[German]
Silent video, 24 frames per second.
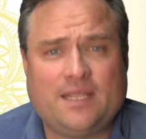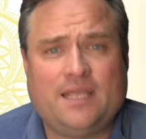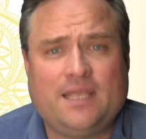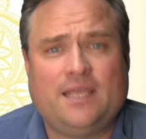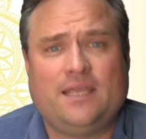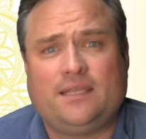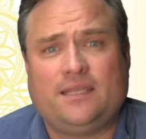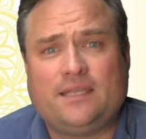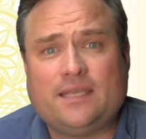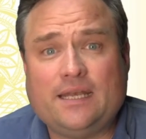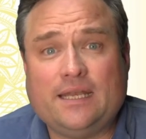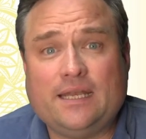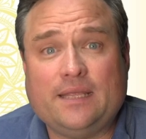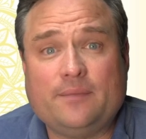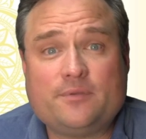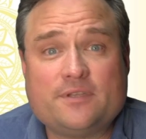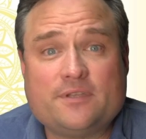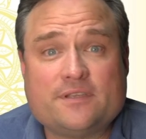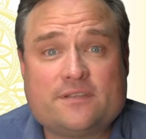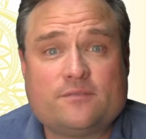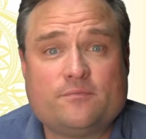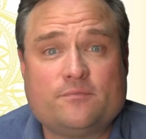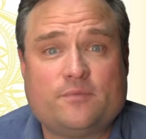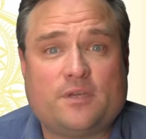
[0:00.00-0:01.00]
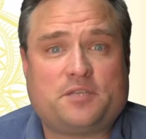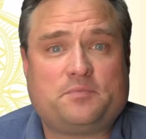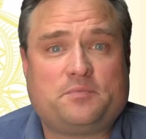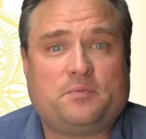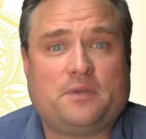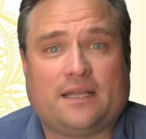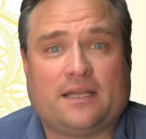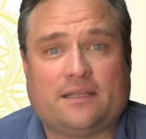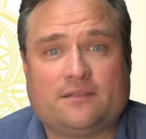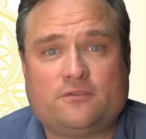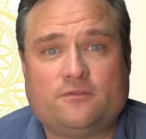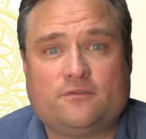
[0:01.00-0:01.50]
Ich erlebe das zum Beispiel
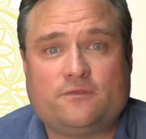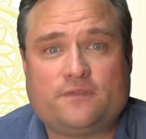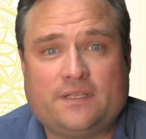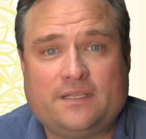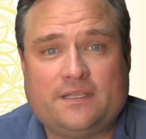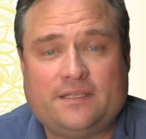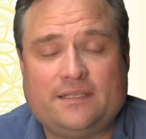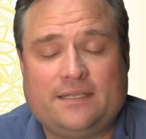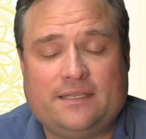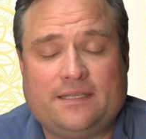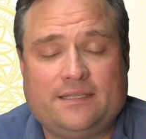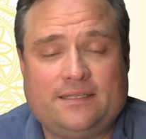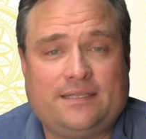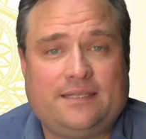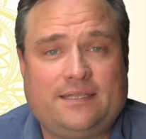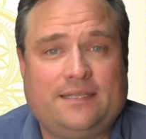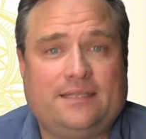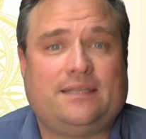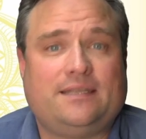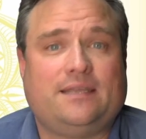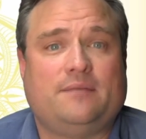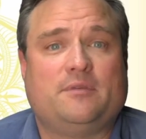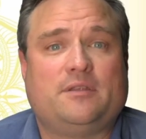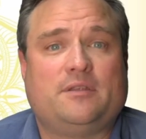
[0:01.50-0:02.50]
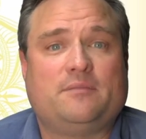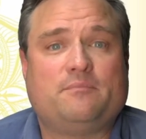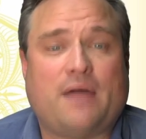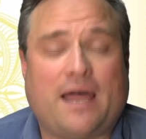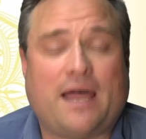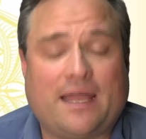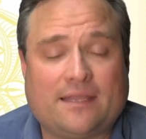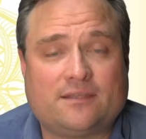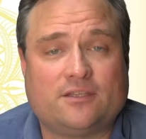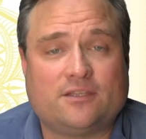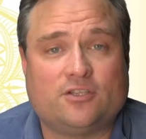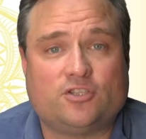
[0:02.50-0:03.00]
ganz oft in, in den Themen
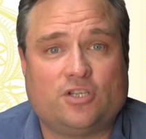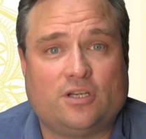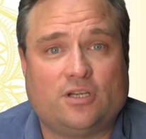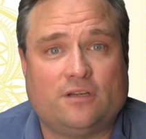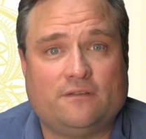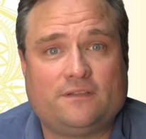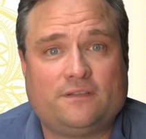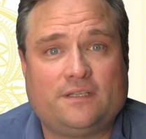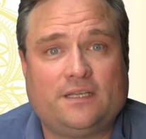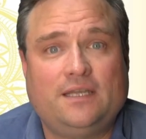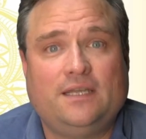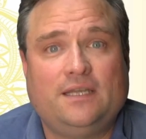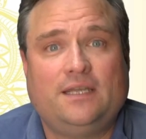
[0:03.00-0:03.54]
Partnerschaft.